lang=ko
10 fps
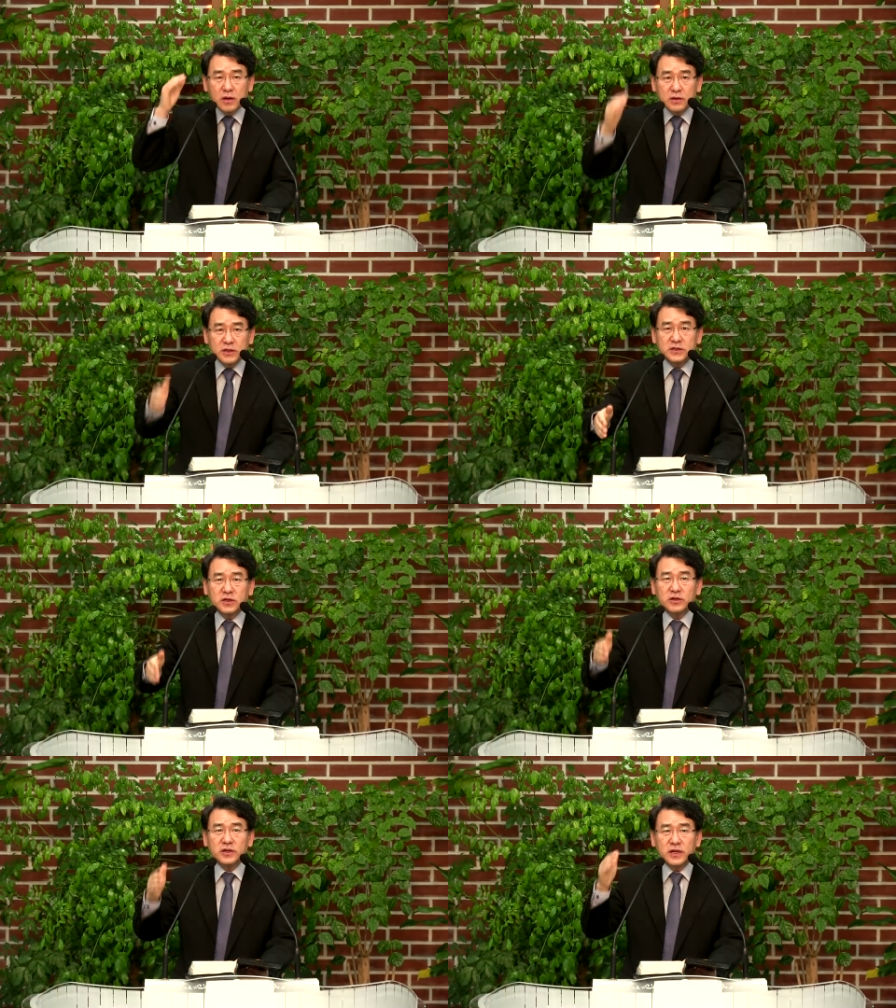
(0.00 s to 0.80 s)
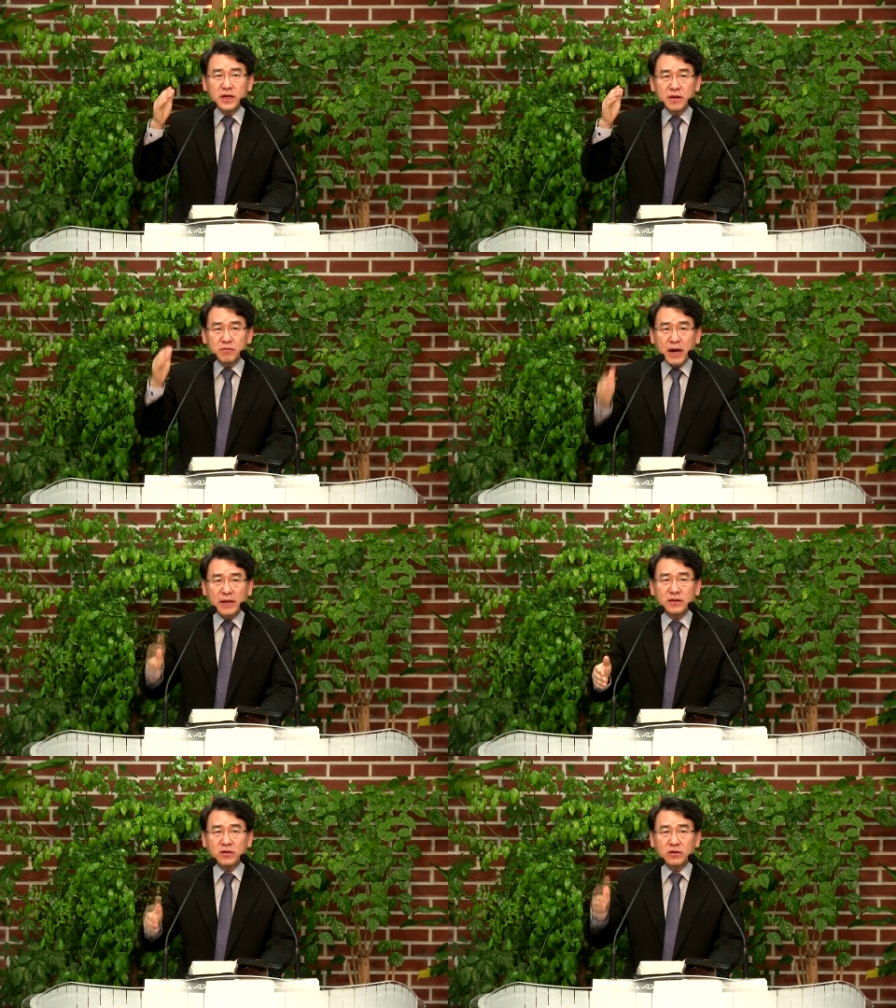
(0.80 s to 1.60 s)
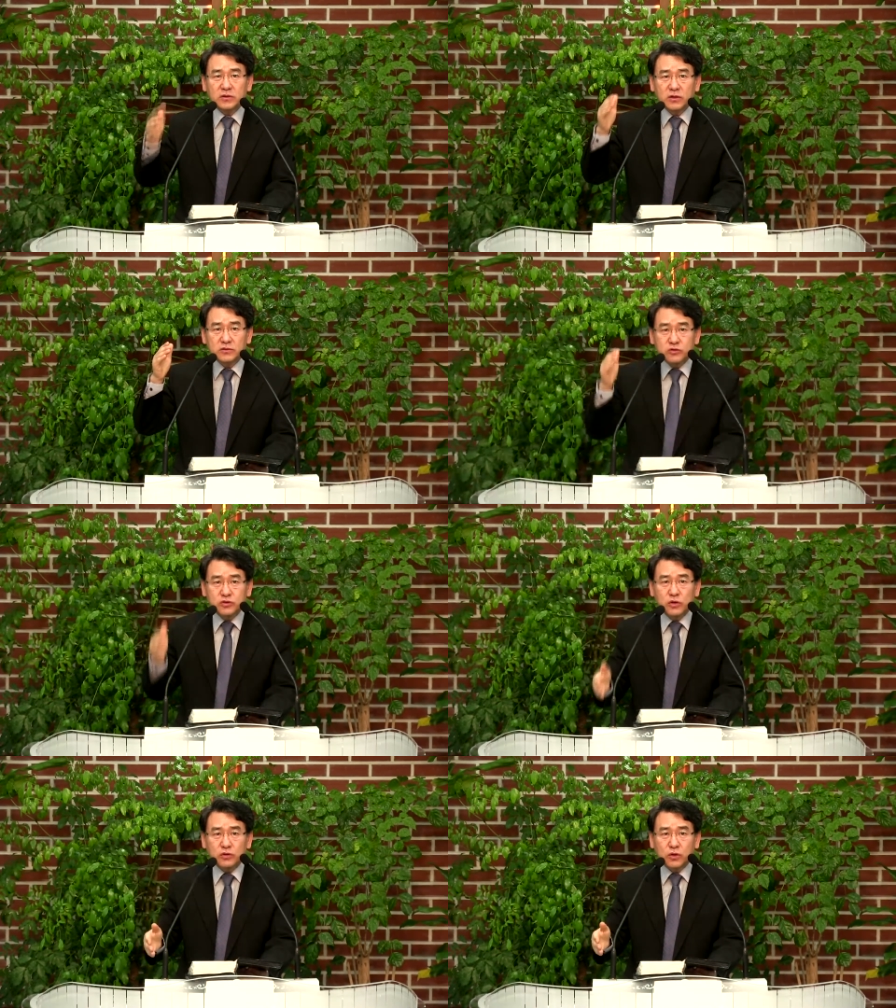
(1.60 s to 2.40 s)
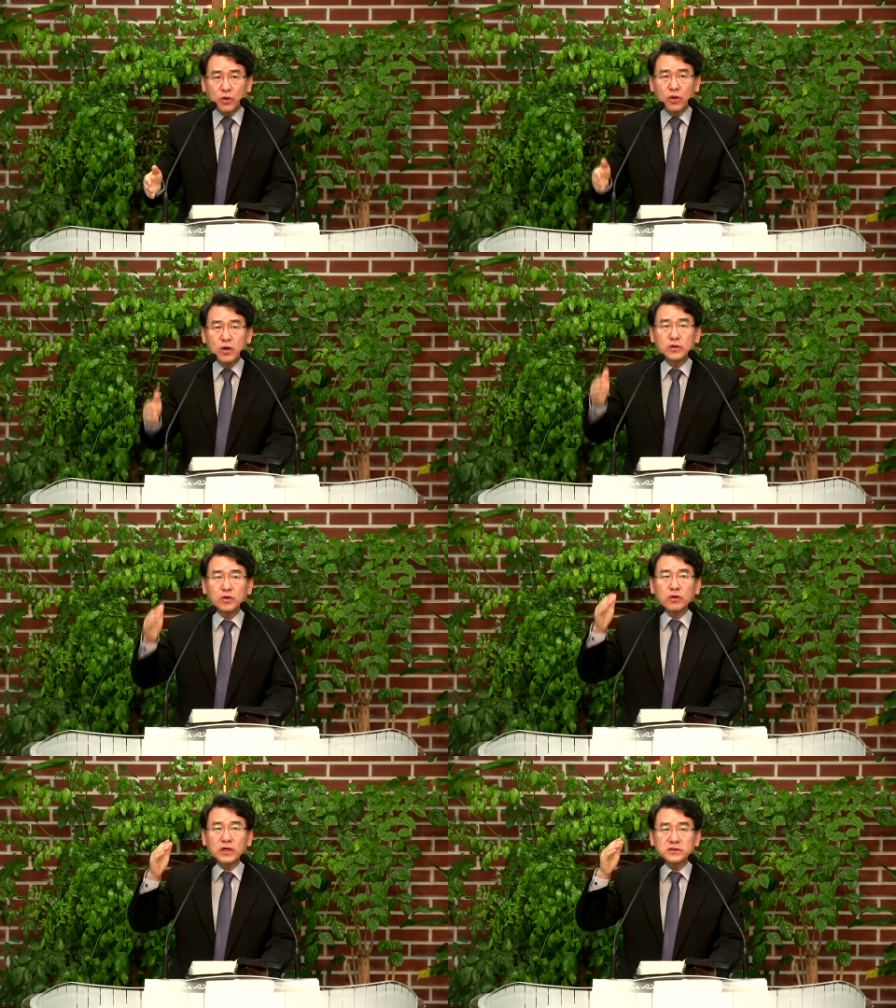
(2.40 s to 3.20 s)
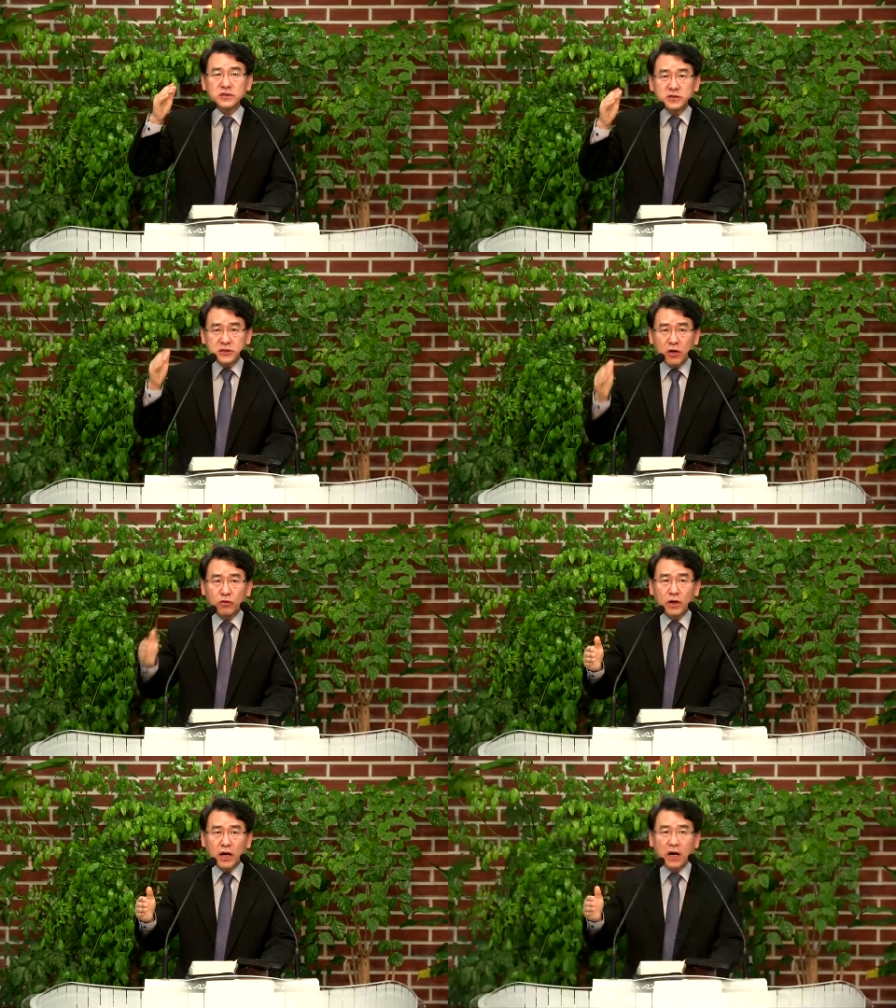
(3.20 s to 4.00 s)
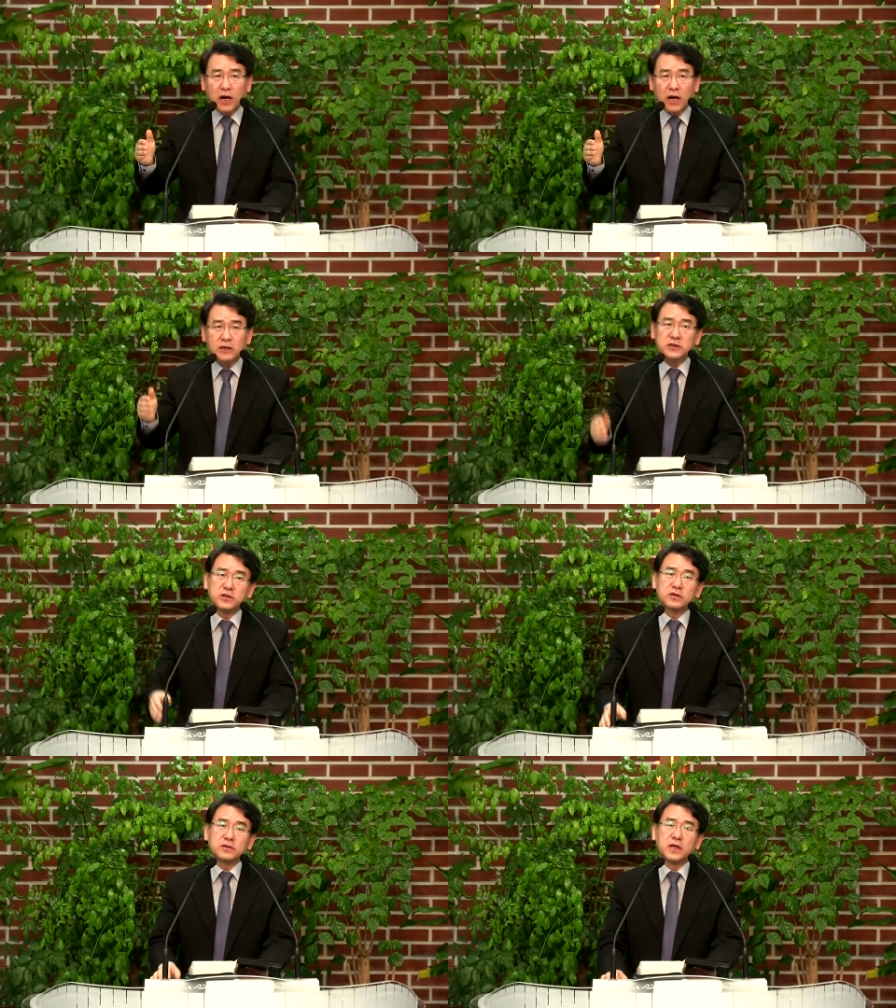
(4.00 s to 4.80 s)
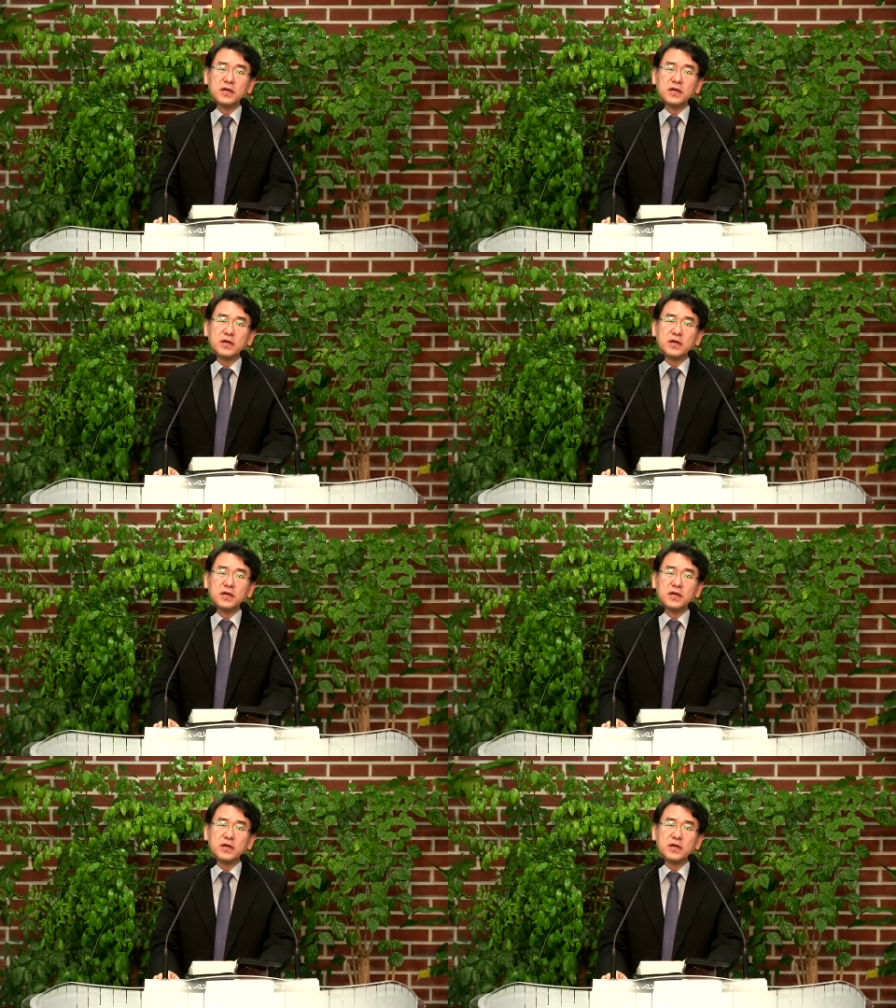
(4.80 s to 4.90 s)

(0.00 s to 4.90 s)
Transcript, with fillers: 이전에 만들었던 수요도 똑같이 채워라 하는 이런